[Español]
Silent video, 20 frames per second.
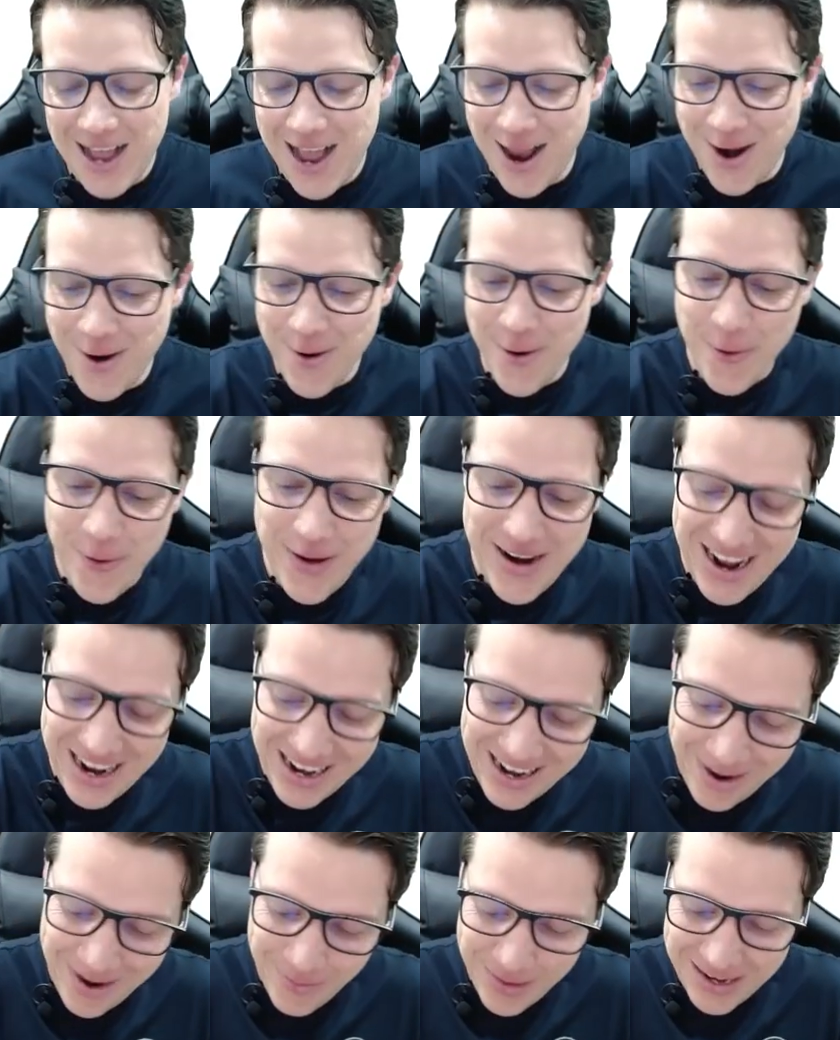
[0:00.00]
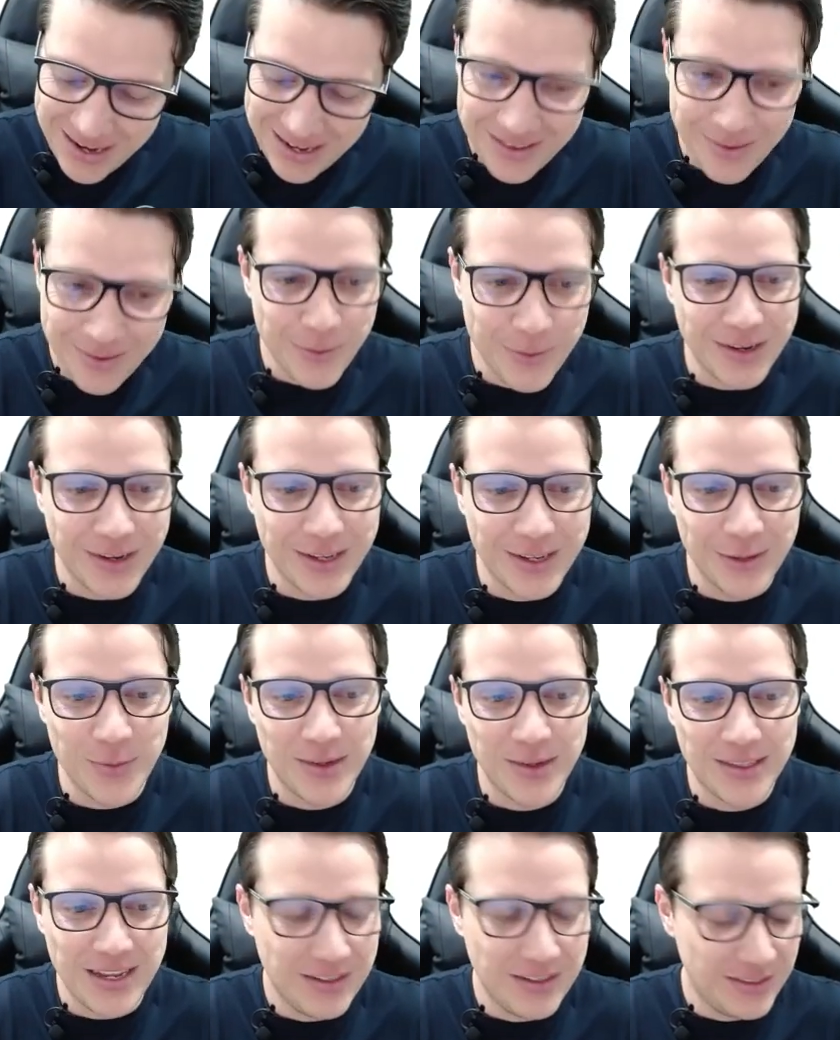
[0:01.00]
ah, no, ven acá, panito, porque tú
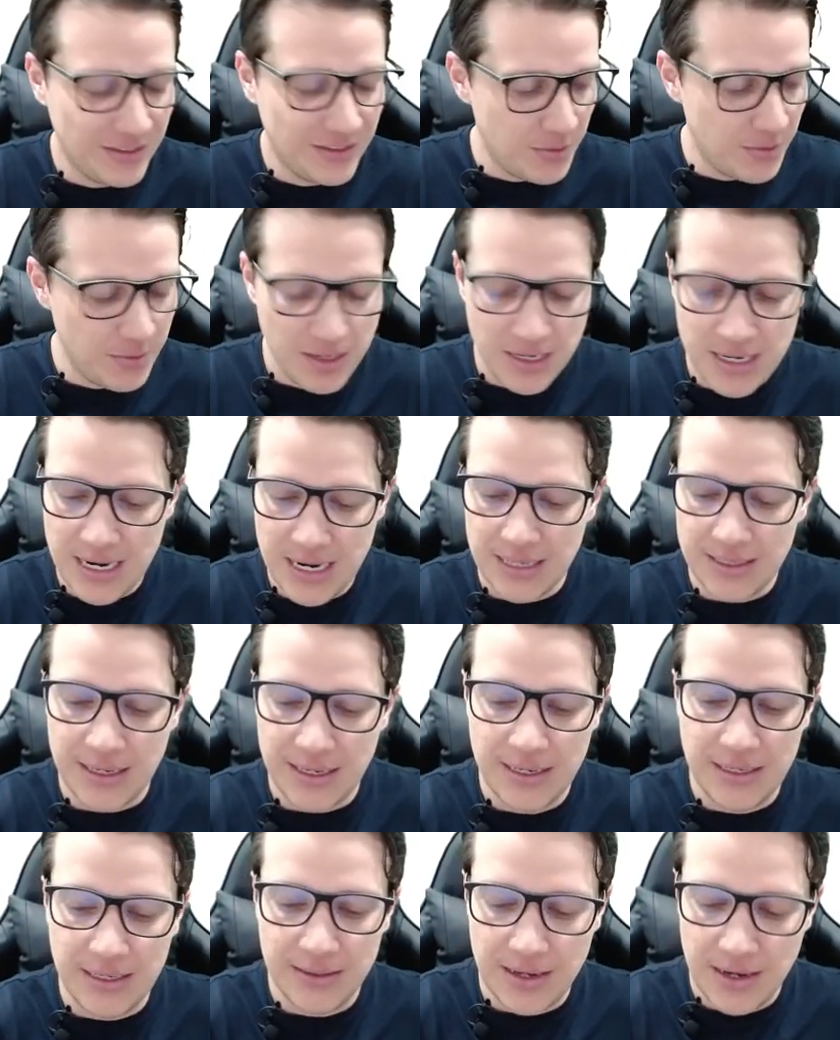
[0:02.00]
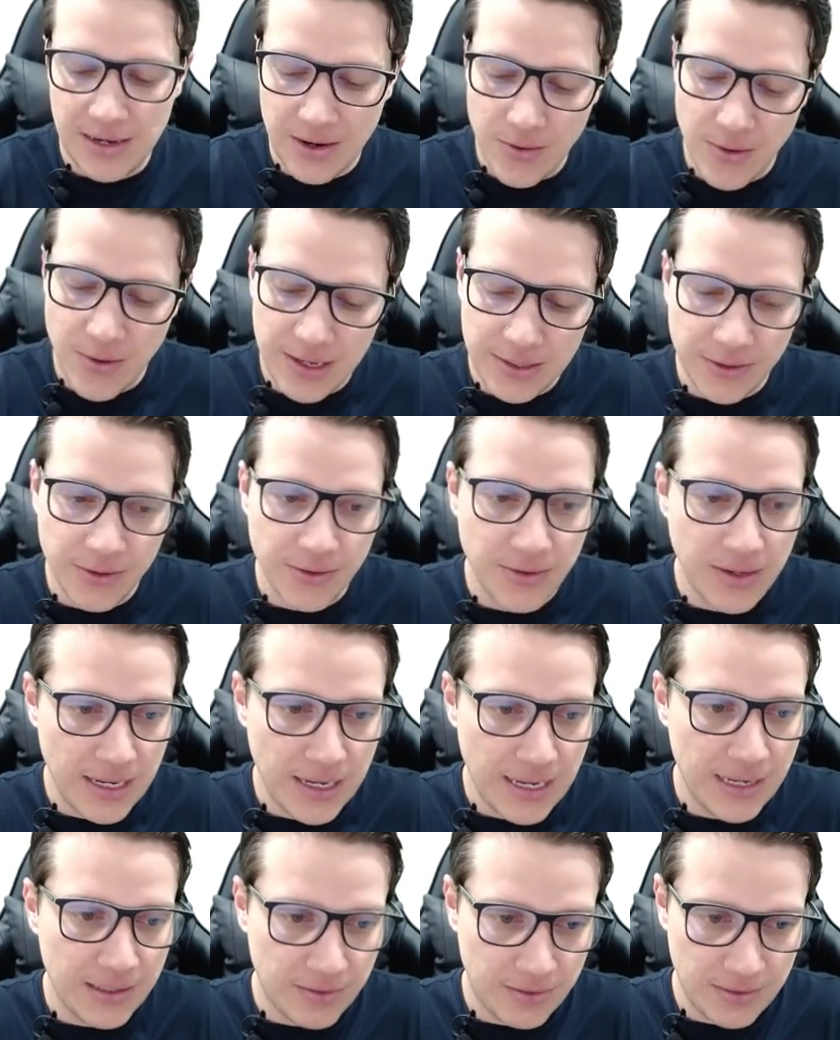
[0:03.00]
me estás diciendo a mí que la tangente a la 4
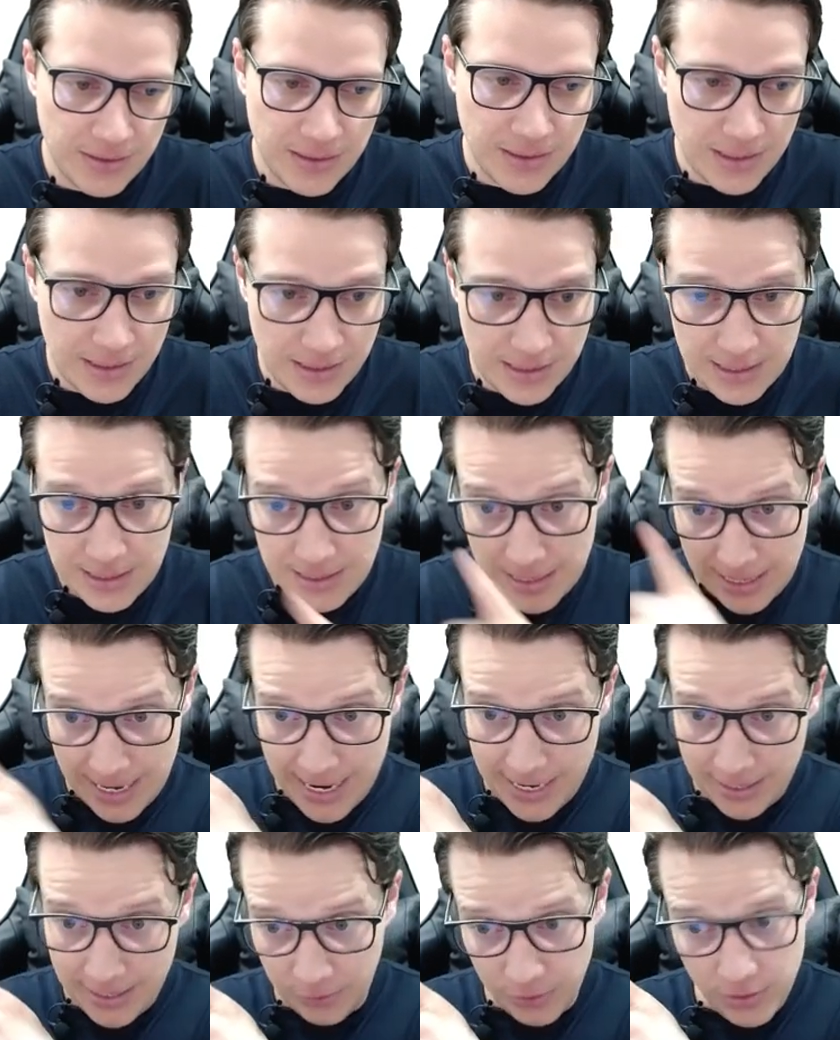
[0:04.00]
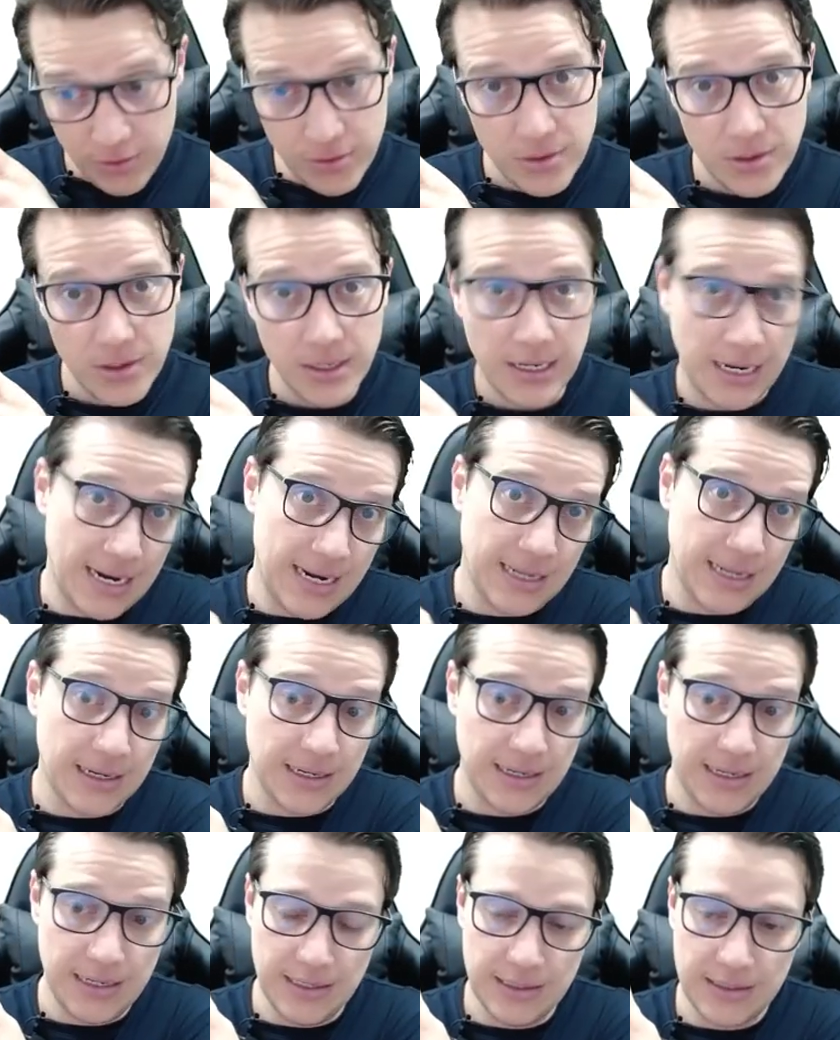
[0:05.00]
es esto, que es la
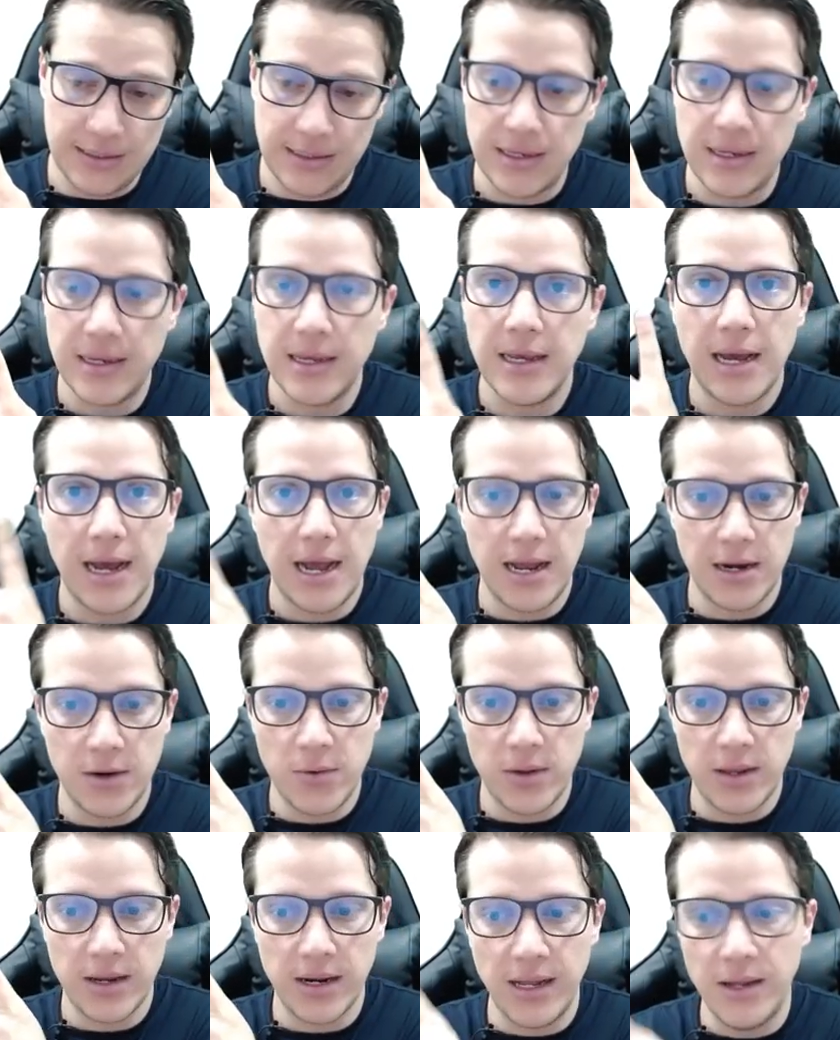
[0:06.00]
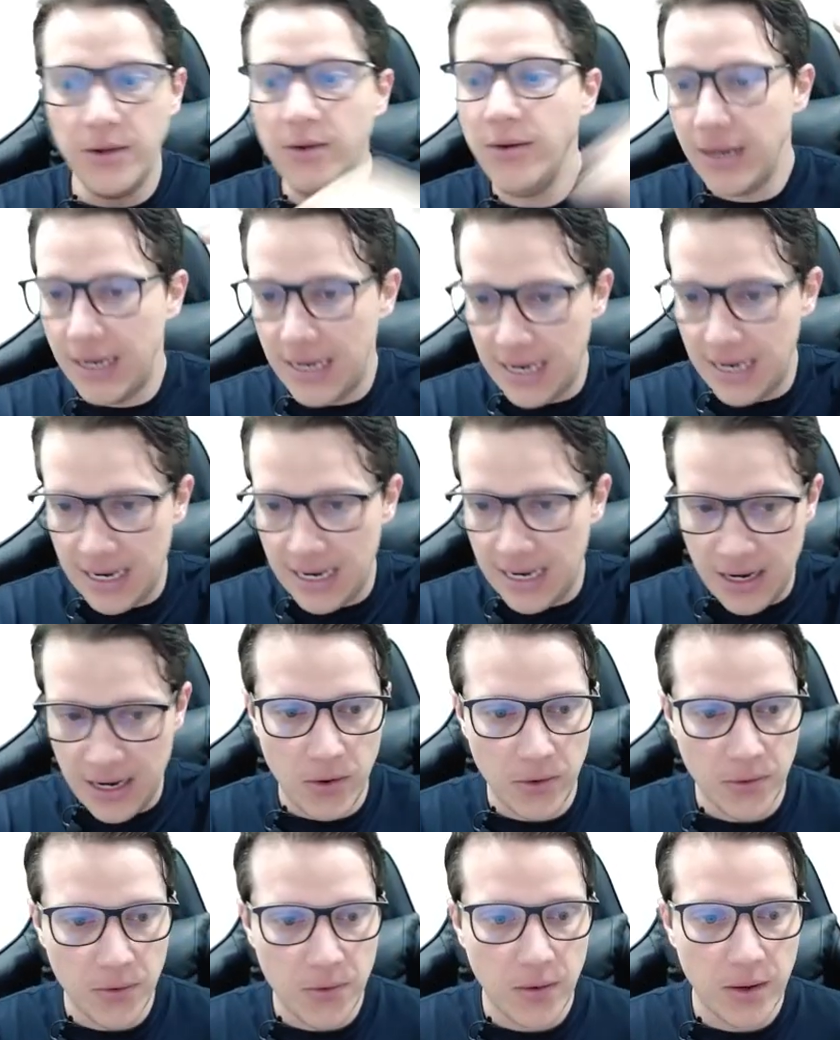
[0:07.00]
tangente al cuadrado
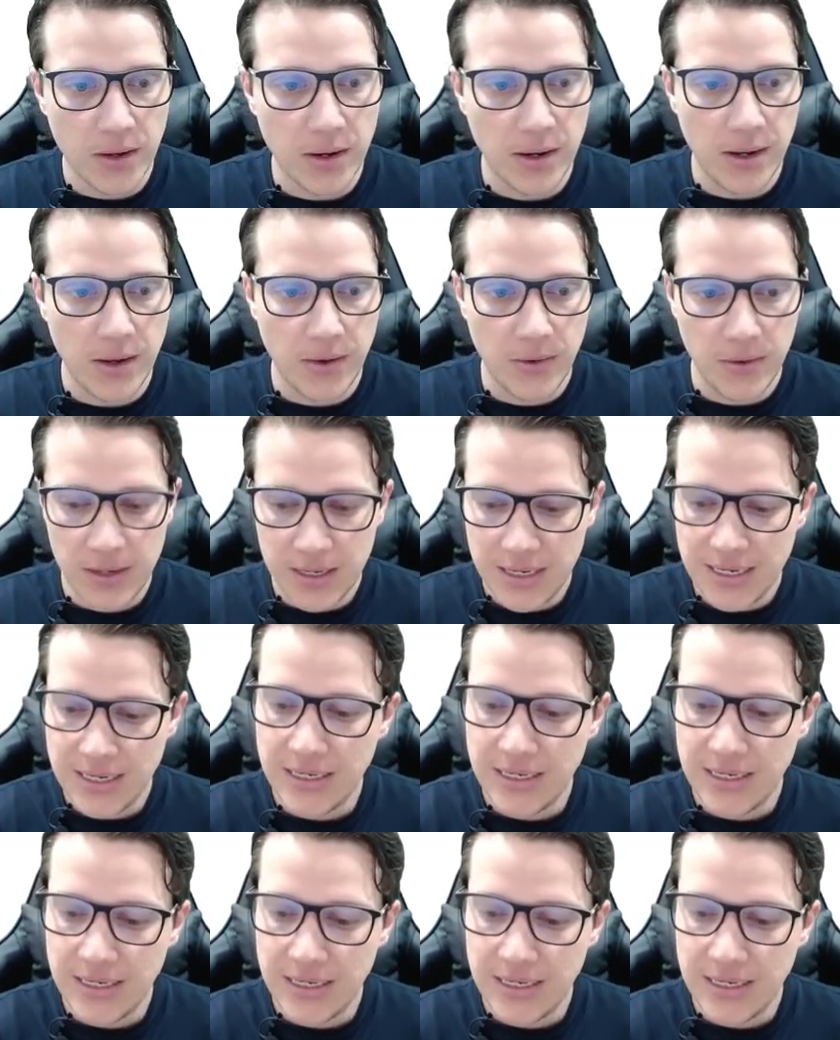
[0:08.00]
elevado al cuadrado.